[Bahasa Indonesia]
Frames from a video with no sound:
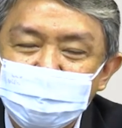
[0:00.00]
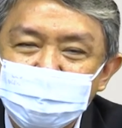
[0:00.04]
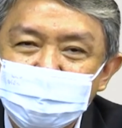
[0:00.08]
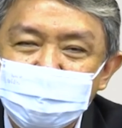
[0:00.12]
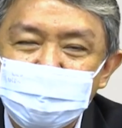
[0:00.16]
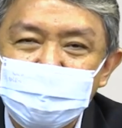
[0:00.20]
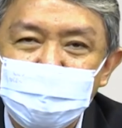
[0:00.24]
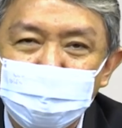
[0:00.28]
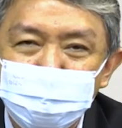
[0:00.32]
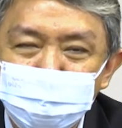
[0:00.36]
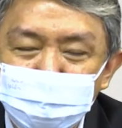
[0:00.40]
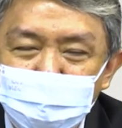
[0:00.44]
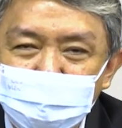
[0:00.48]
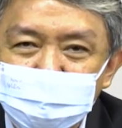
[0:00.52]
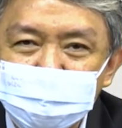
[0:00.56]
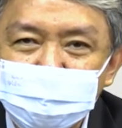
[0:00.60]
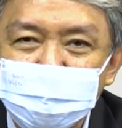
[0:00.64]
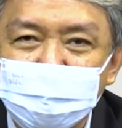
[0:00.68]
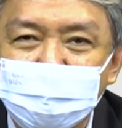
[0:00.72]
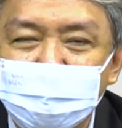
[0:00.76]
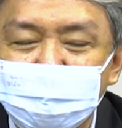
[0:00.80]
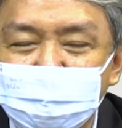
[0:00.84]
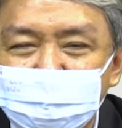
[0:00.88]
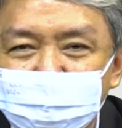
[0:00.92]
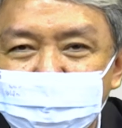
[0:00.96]
Setiap
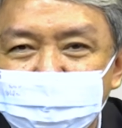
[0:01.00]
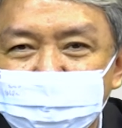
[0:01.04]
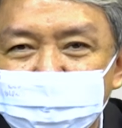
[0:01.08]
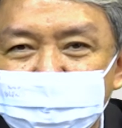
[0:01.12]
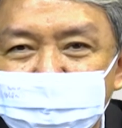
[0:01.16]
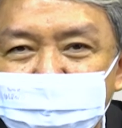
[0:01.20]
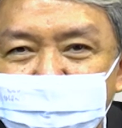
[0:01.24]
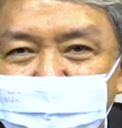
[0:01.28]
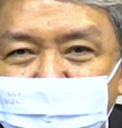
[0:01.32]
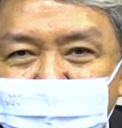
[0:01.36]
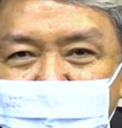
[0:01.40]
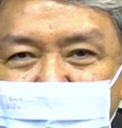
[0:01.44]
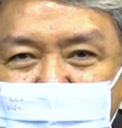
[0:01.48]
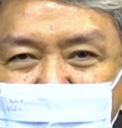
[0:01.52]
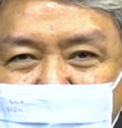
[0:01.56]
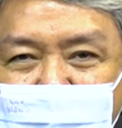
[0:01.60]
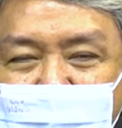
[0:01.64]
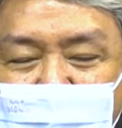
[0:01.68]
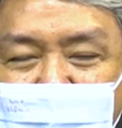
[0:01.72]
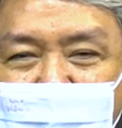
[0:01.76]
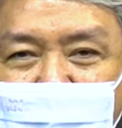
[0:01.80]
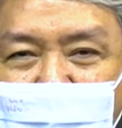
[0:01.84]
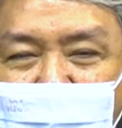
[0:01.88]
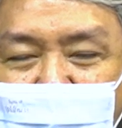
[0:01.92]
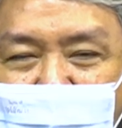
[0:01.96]
masa
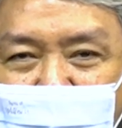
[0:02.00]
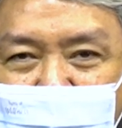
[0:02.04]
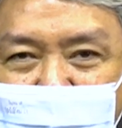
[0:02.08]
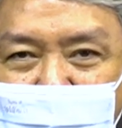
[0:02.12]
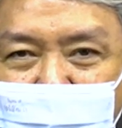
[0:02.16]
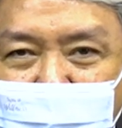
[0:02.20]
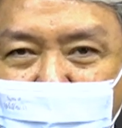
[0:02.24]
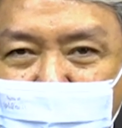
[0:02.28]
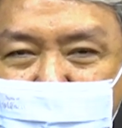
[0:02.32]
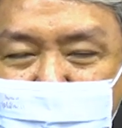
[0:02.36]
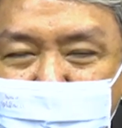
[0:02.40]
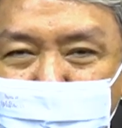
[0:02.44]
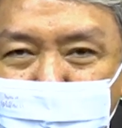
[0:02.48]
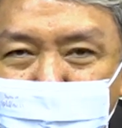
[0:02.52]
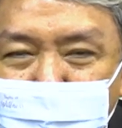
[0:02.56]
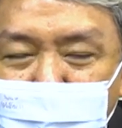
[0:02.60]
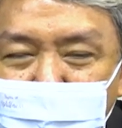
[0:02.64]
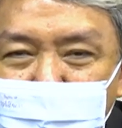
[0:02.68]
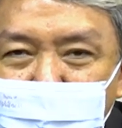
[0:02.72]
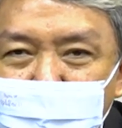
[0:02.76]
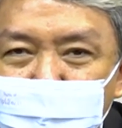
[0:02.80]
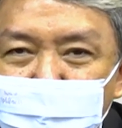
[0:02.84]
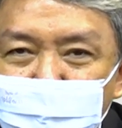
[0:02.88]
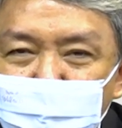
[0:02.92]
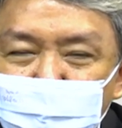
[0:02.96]
ada
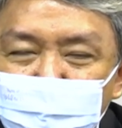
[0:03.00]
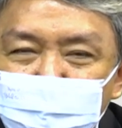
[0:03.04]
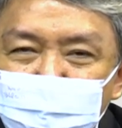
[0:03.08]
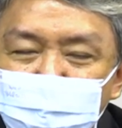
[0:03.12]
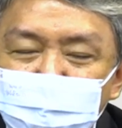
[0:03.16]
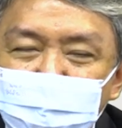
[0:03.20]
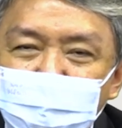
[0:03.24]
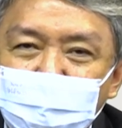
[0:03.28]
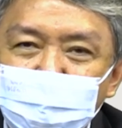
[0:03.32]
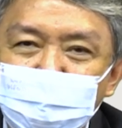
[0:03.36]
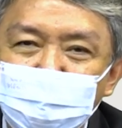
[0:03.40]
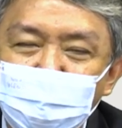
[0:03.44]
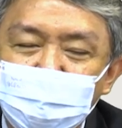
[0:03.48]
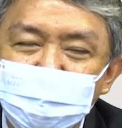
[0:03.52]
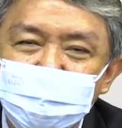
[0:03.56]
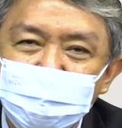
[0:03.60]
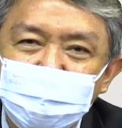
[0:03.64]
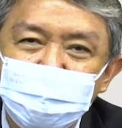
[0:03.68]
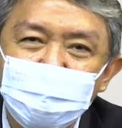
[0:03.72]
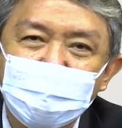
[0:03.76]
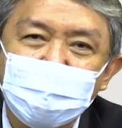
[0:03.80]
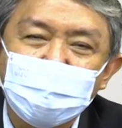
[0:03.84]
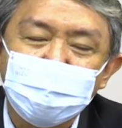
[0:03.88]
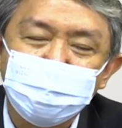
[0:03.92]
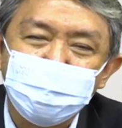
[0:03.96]
kesempatan khusus yang Tuhan
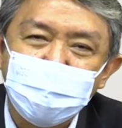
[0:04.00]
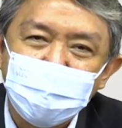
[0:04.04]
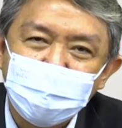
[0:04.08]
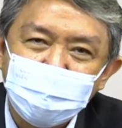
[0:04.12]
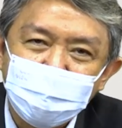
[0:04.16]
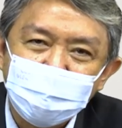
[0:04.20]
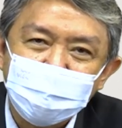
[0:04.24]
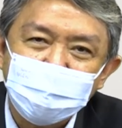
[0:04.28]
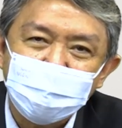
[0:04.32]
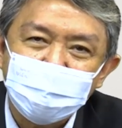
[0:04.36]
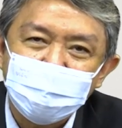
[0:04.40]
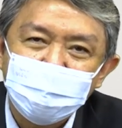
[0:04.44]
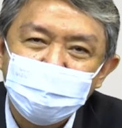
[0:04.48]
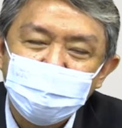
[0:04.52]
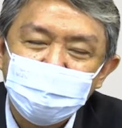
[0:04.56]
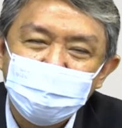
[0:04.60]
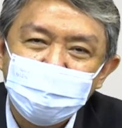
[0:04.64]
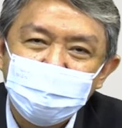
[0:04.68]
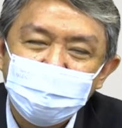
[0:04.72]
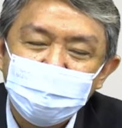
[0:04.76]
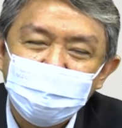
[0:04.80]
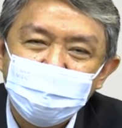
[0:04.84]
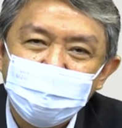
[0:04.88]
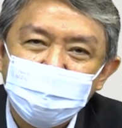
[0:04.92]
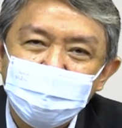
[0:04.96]
sediakan bagi kita.
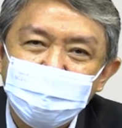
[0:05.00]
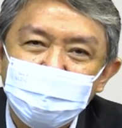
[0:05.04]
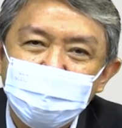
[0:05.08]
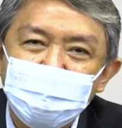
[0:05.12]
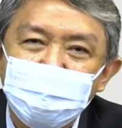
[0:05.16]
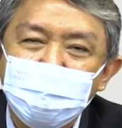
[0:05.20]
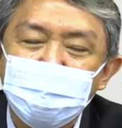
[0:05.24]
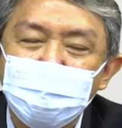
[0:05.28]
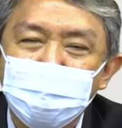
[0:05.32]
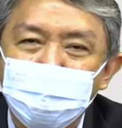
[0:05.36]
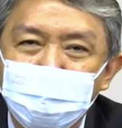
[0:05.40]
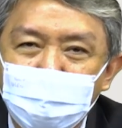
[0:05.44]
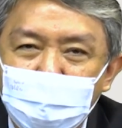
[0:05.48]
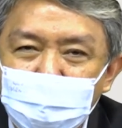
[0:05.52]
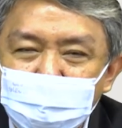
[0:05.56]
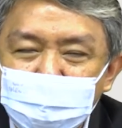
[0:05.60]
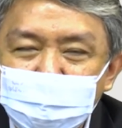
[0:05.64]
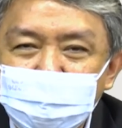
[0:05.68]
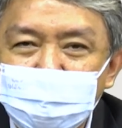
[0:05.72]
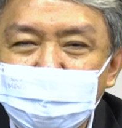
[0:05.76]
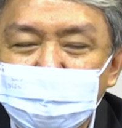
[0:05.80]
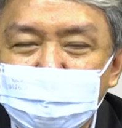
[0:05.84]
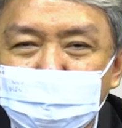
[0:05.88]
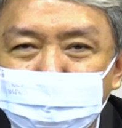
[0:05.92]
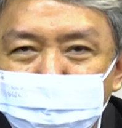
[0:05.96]

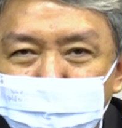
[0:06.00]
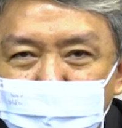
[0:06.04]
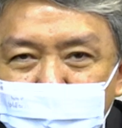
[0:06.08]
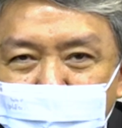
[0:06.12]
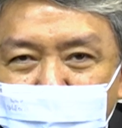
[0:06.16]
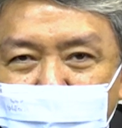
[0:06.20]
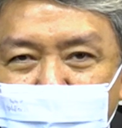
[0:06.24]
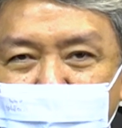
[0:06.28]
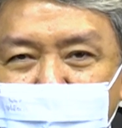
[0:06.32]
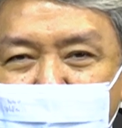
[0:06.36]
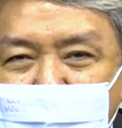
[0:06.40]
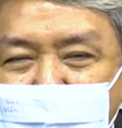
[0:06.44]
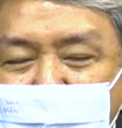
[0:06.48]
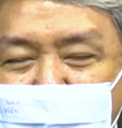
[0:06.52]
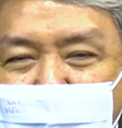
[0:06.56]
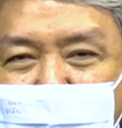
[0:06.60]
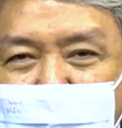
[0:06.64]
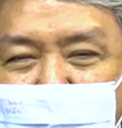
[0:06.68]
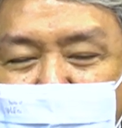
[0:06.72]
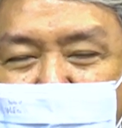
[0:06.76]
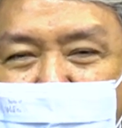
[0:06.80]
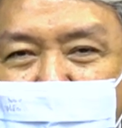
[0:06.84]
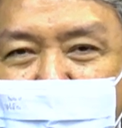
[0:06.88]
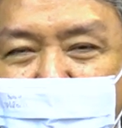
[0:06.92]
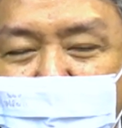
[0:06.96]
Mari kita peka
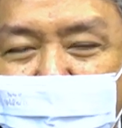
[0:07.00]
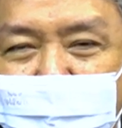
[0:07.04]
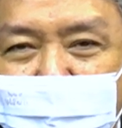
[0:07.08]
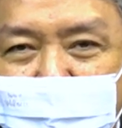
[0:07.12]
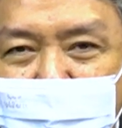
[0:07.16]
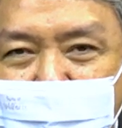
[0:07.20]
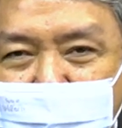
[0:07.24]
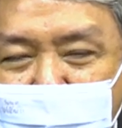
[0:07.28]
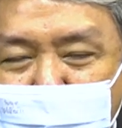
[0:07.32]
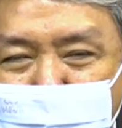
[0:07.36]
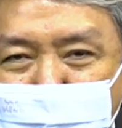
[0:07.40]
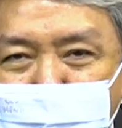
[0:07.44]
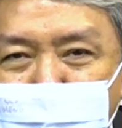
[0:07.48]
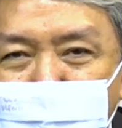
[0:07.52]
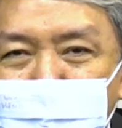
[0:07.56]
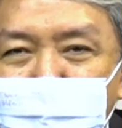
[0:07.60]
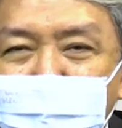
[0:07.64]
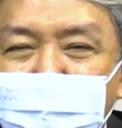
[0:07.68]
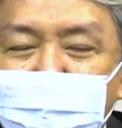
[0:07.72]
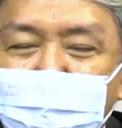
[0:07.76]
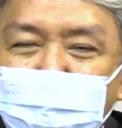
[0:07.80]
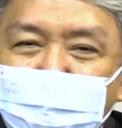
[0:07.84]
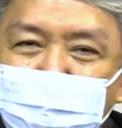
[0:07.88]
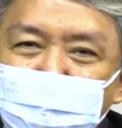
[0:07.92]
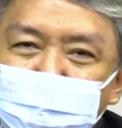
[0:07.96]
akan
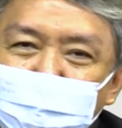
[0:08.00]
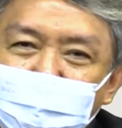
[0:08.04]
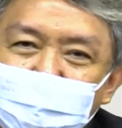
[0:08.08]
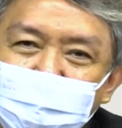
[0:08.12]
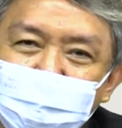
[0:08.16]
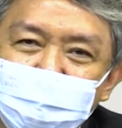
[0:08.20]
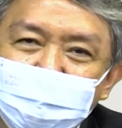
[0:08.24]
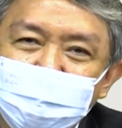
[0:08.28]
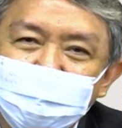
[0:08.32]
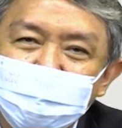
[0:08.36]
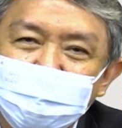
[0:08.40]
pimpinan Tuhan.